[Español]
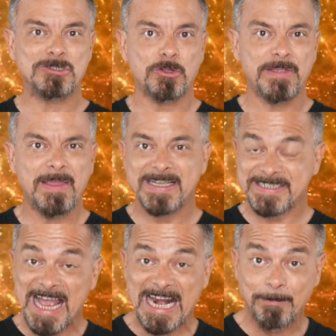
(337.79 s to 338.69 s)

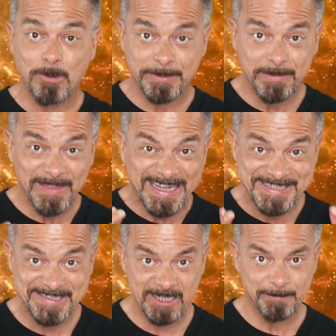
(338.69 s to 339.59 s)
asociadas a la pobreza
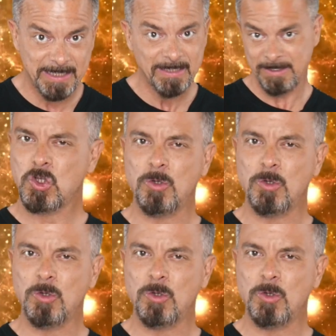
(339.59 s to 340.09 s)
extrema,